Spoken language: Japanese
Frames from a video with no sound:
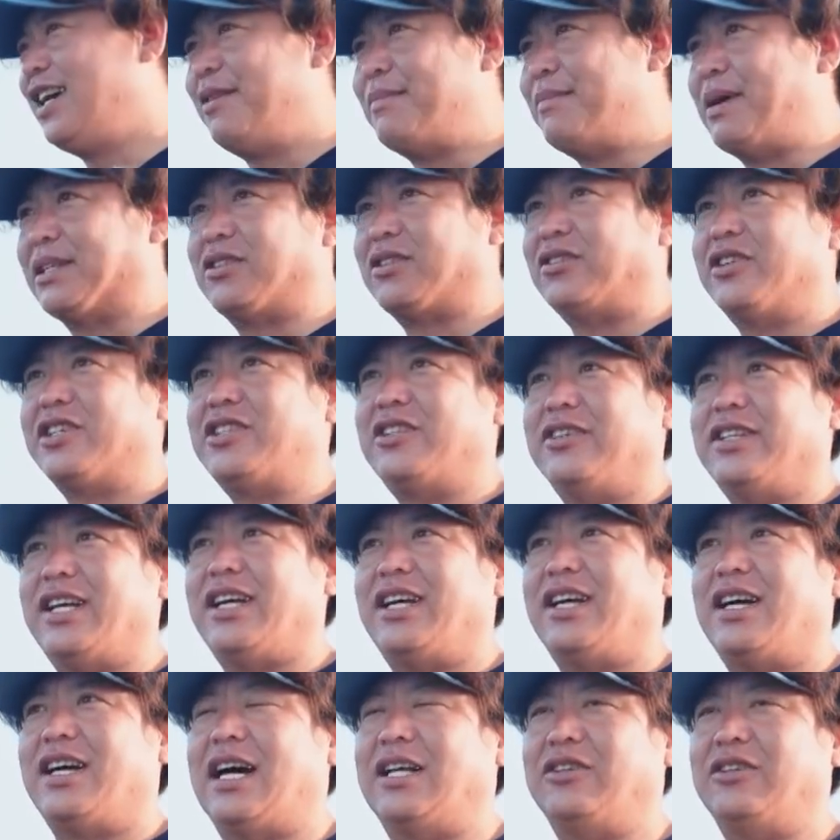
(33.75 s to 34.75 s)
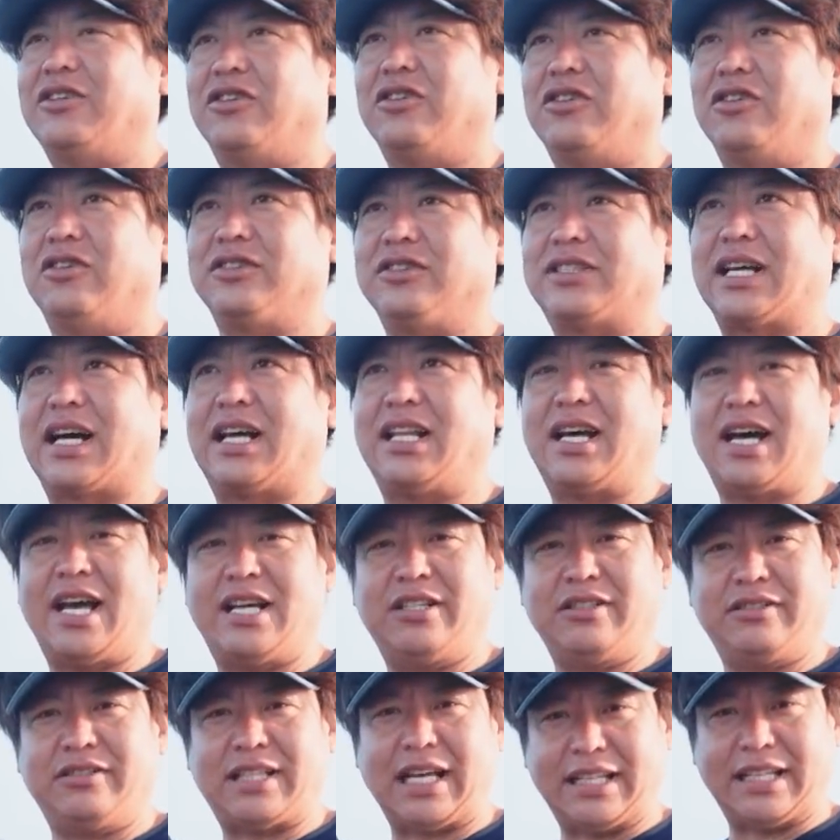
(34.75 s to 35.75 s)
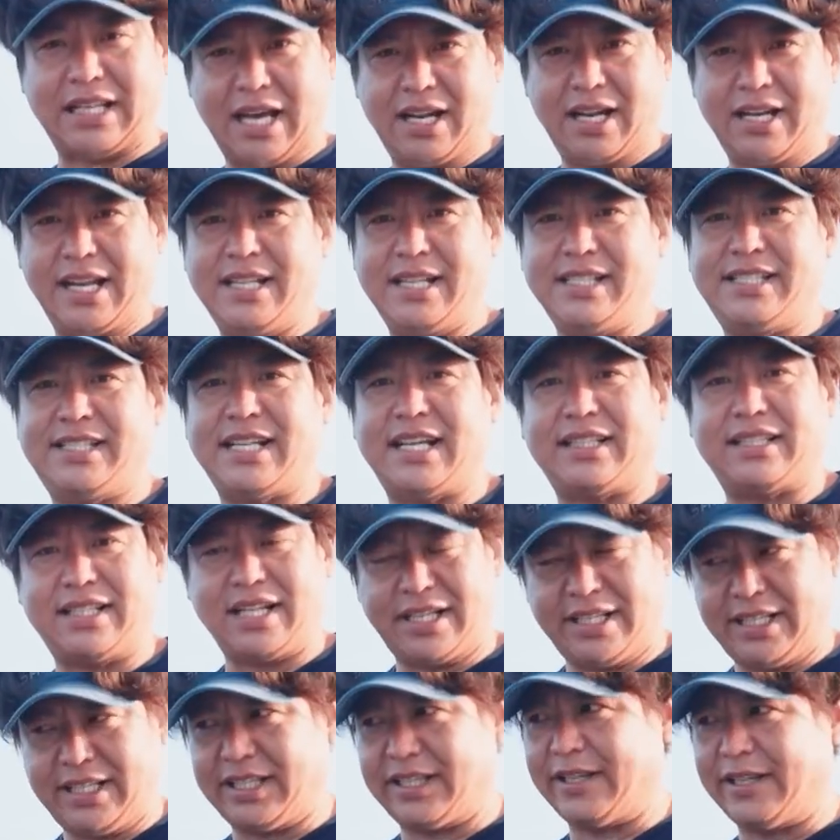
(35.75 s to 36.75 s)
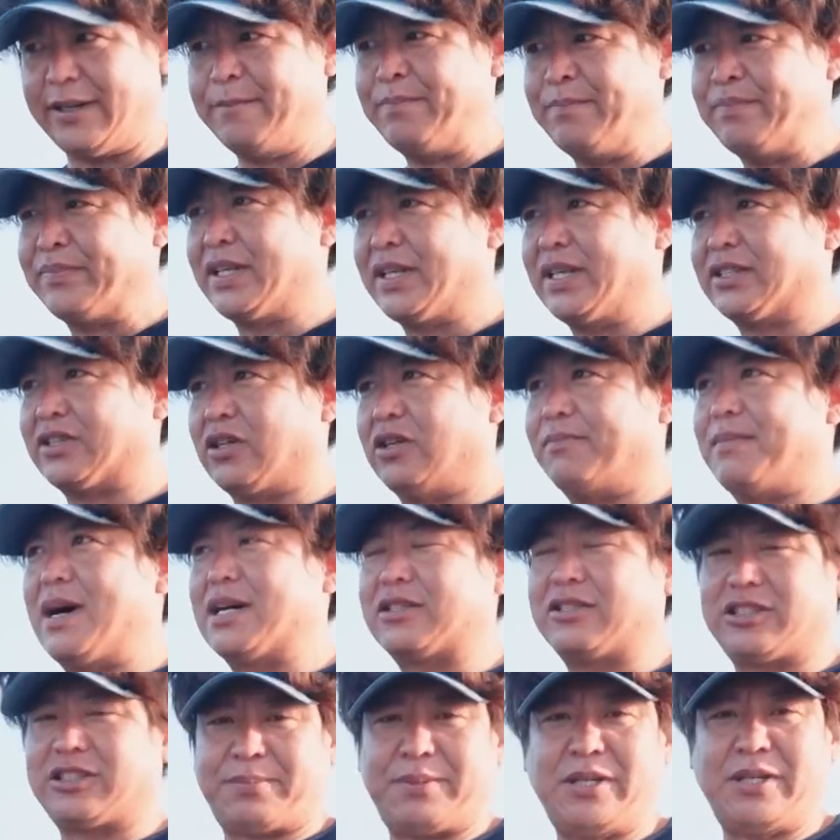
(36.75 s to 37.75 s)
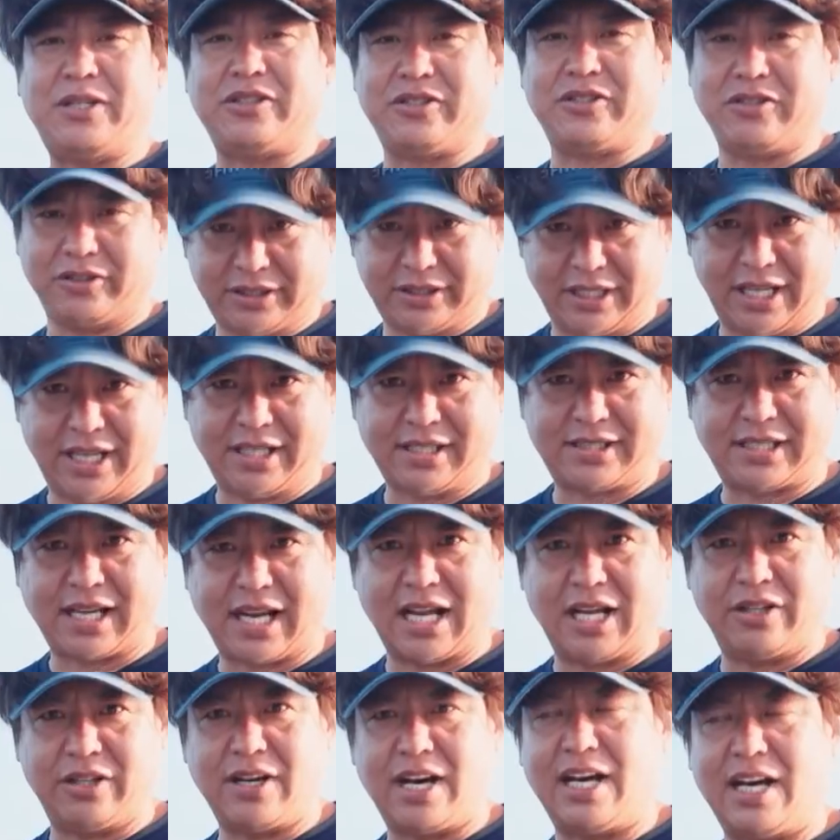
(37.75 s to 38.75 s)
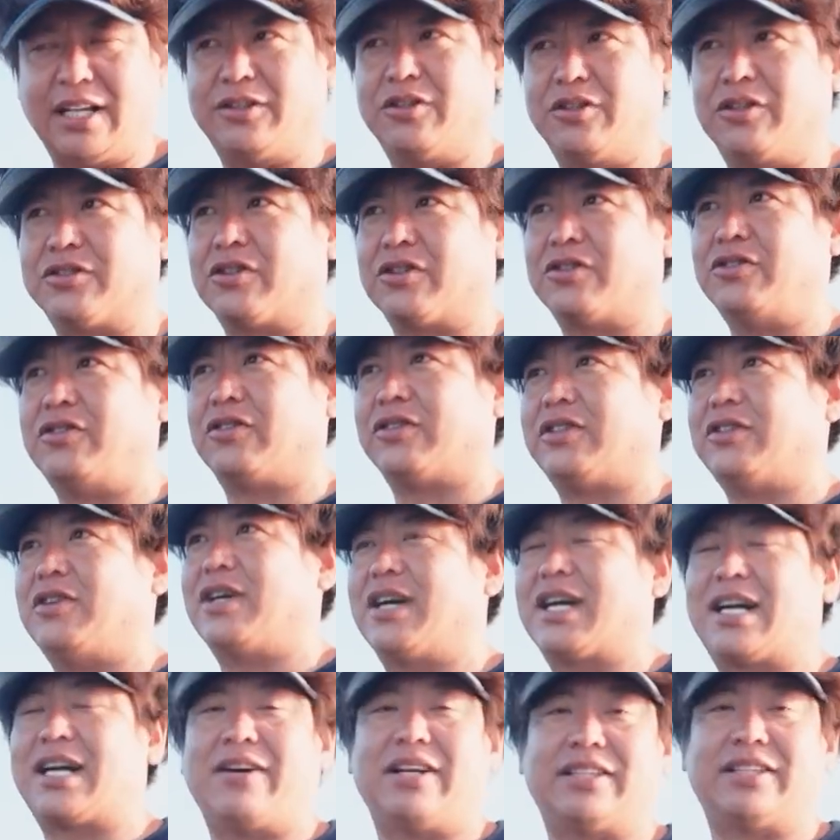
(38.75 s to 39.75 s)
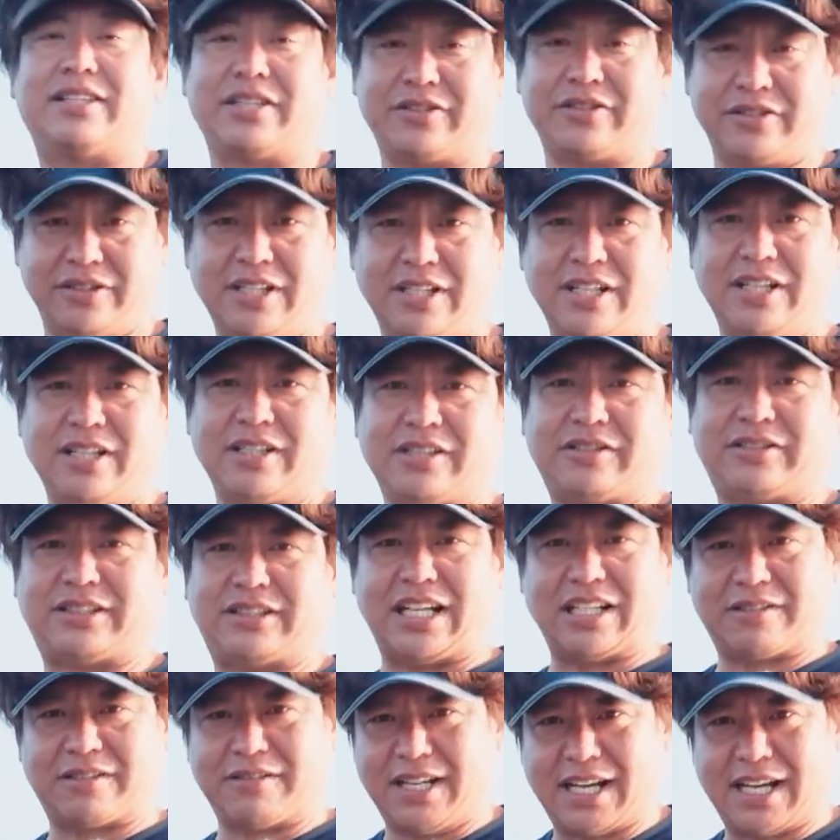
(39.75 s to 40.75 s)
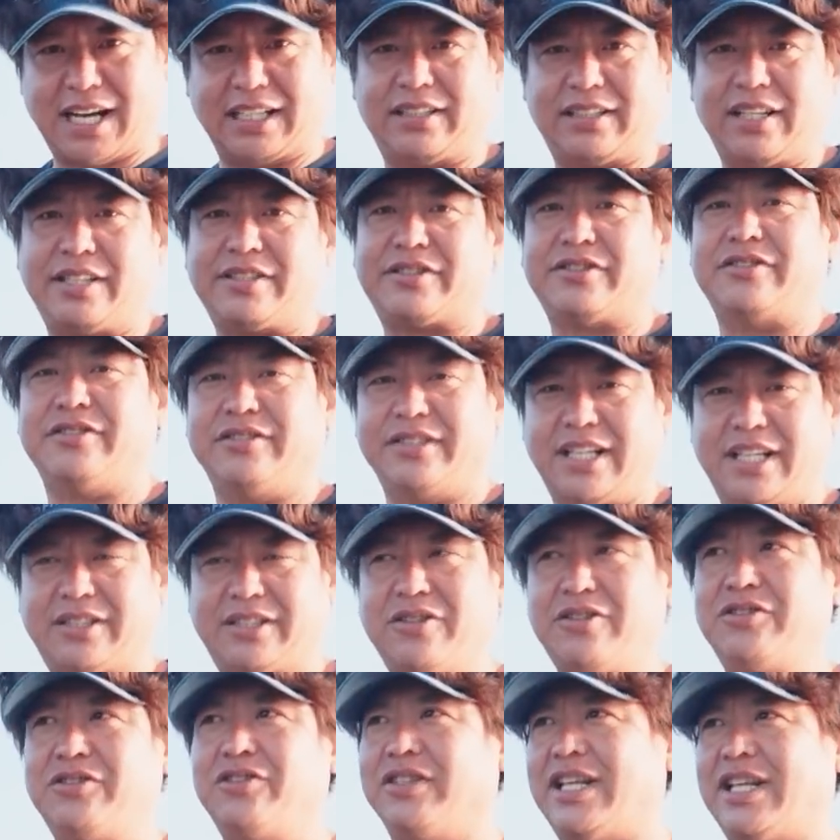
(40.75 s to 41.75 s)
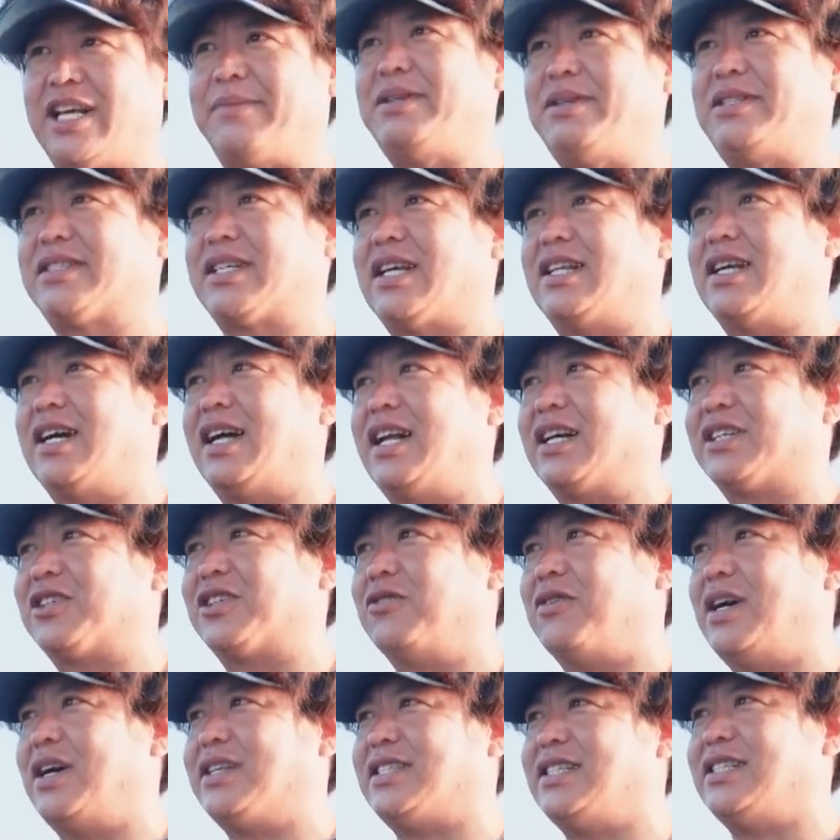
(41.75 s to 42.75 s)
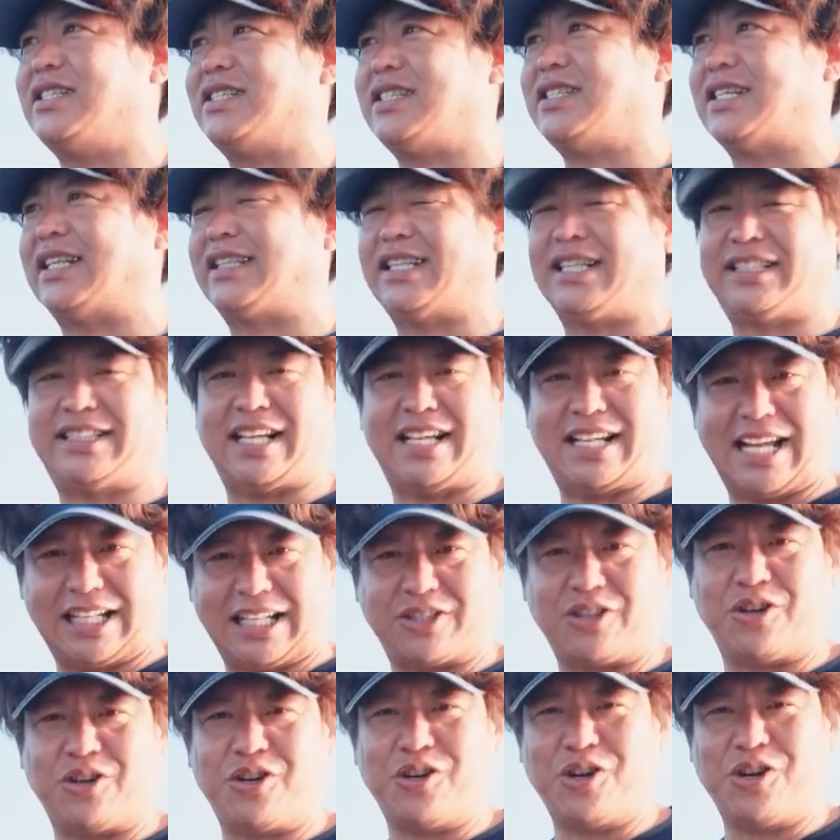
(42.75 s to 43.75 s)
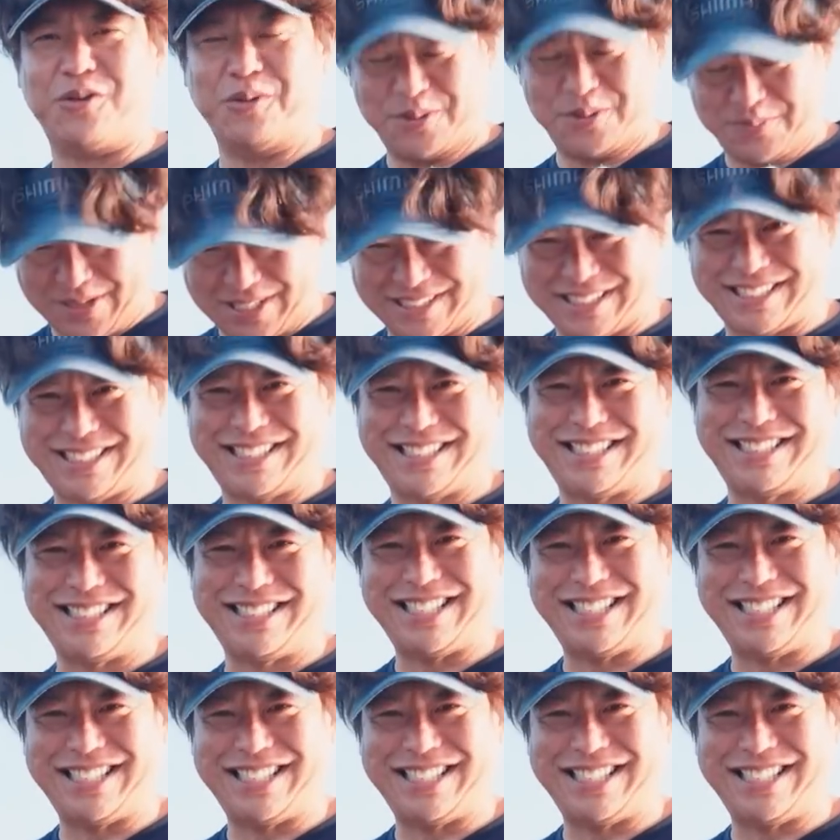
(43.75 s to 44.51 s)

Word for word: まあ、その日のね、あの魚がいる棚レンジやったりその巻くスピードによって魚の反応速度っていうのは変わってくる食ったり食わなかったりするんでそういうのをね見つけながら今日は一日やっていきたいなと思います、